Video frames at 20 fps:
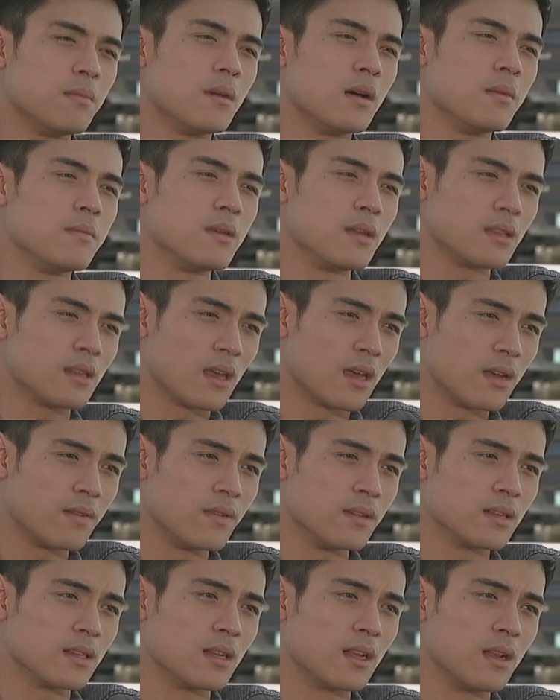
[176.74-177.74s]
Kay Mami at kay
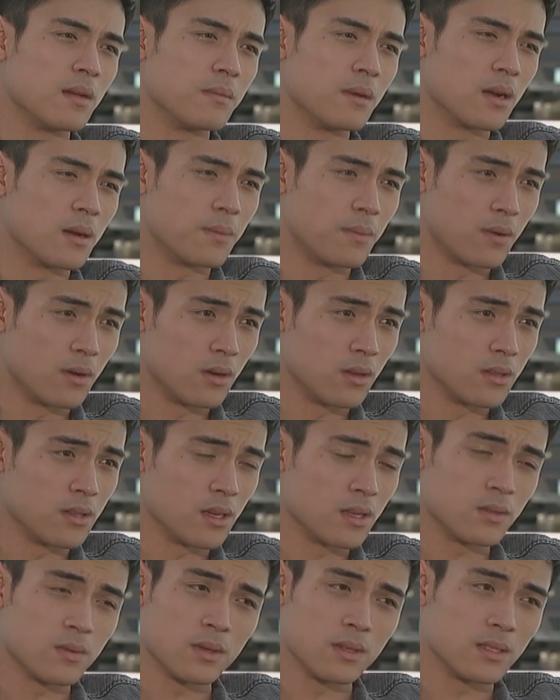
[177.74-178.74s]
Ivan ka na lang
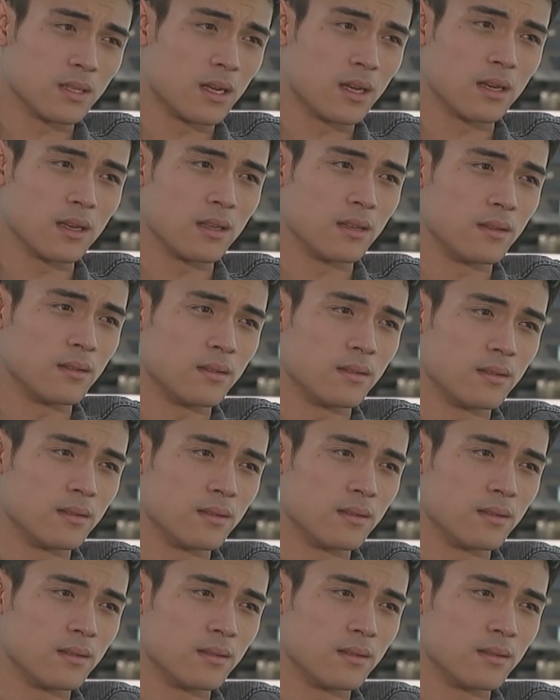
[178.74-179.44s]
mag-apologize, huwag sa akin.